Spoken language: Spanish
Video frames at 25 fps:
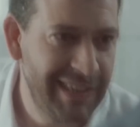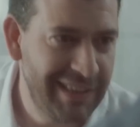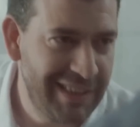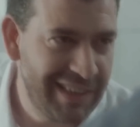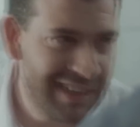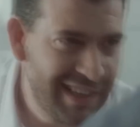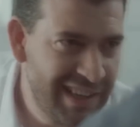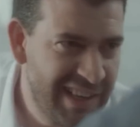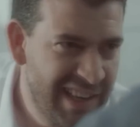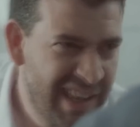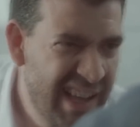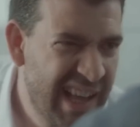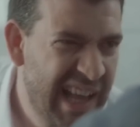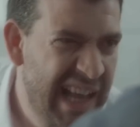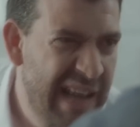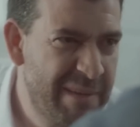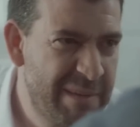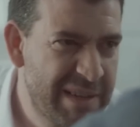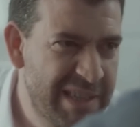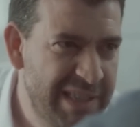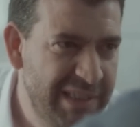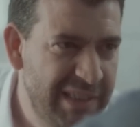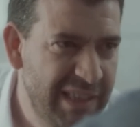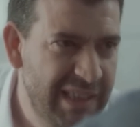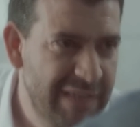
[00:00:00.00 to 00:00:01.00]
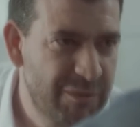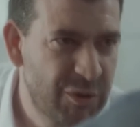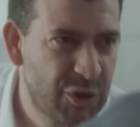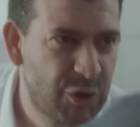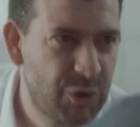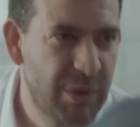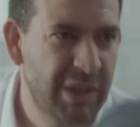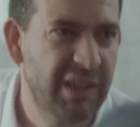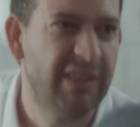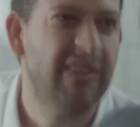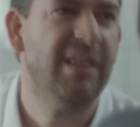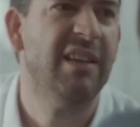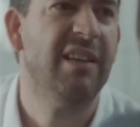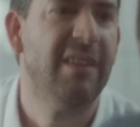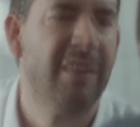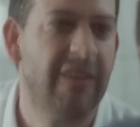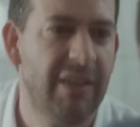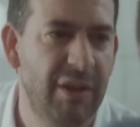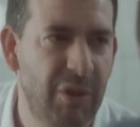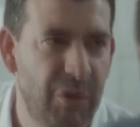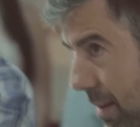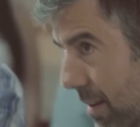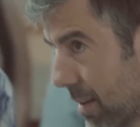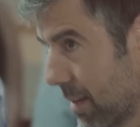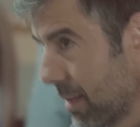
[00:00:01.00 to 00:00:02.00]
Me pregunto si colgarán a gente
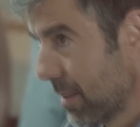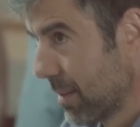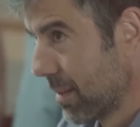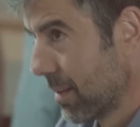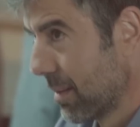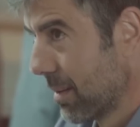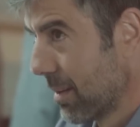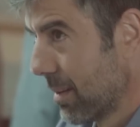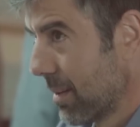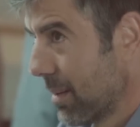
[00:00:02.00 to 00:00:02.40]
normal también.